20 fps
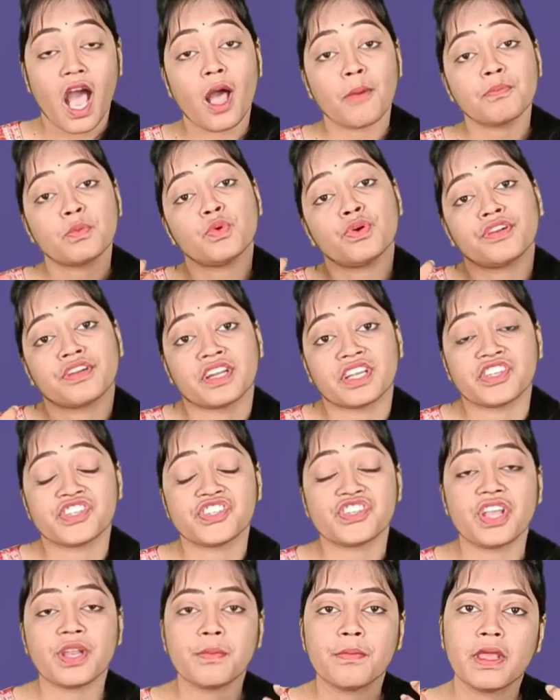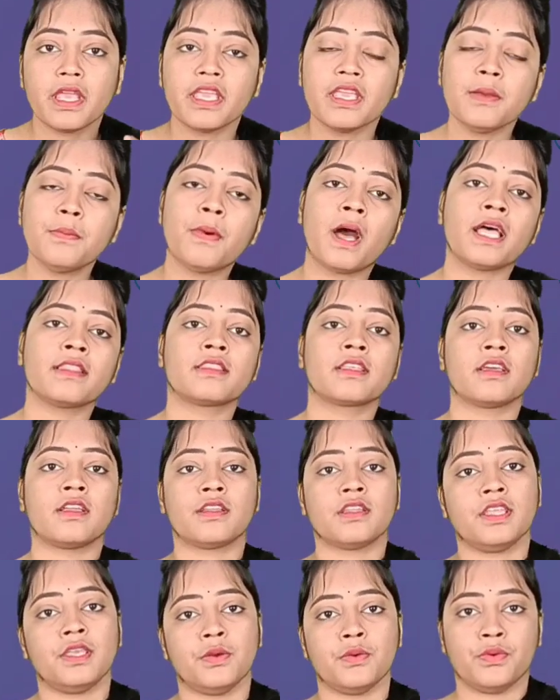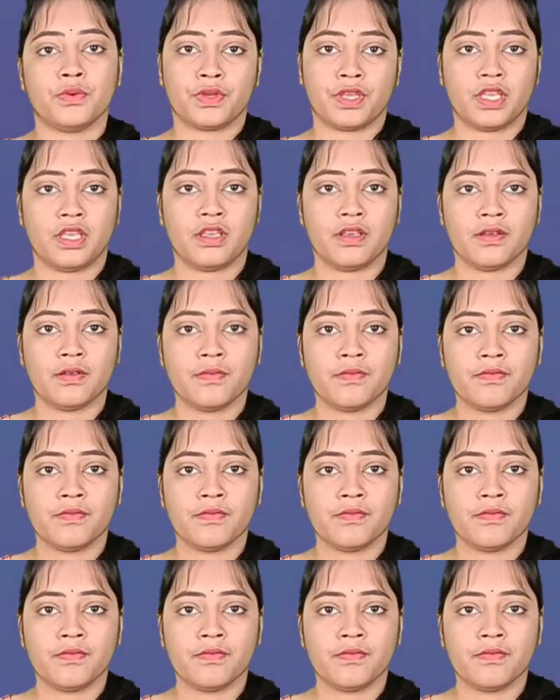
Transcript: आपको रशियन में ही बात करनी होगी